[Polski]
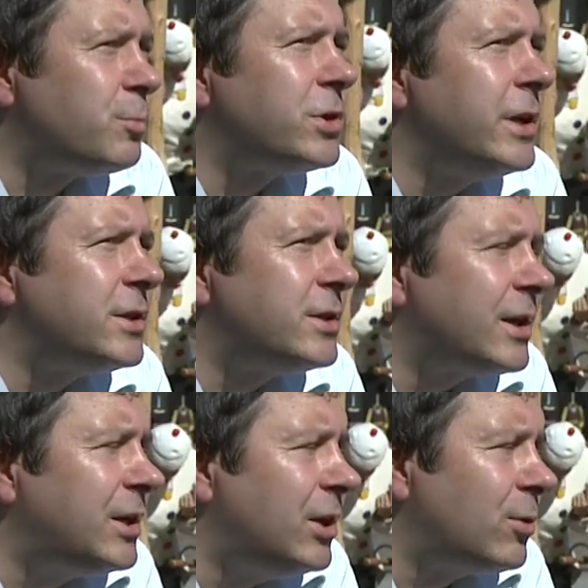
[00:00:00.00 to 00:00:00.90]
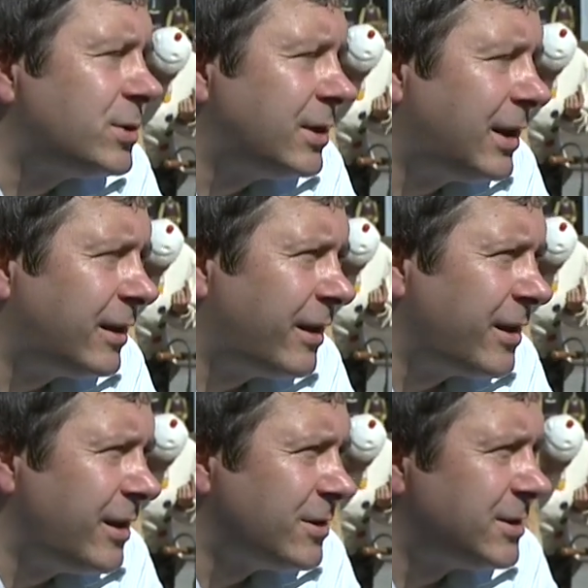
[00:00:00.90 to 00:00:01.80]
Przyjeżdża kilkuset
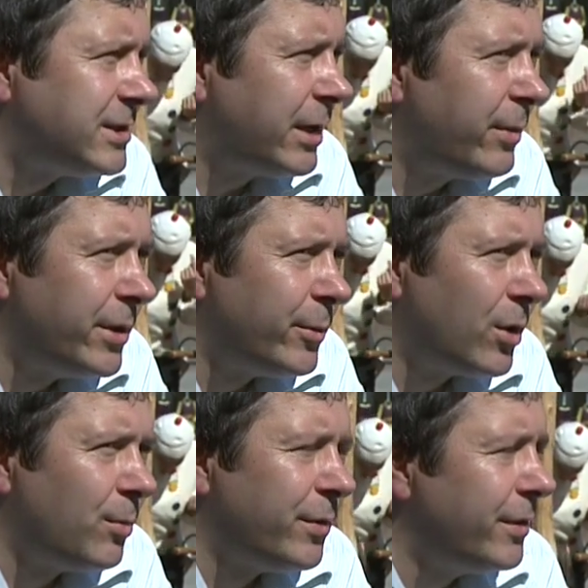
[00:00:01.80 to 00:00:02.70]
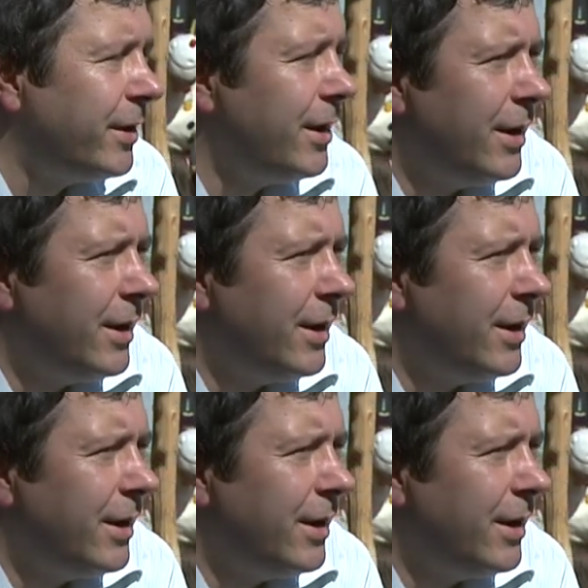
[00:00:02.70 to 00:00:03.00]
kataryniarzy z całej Europy,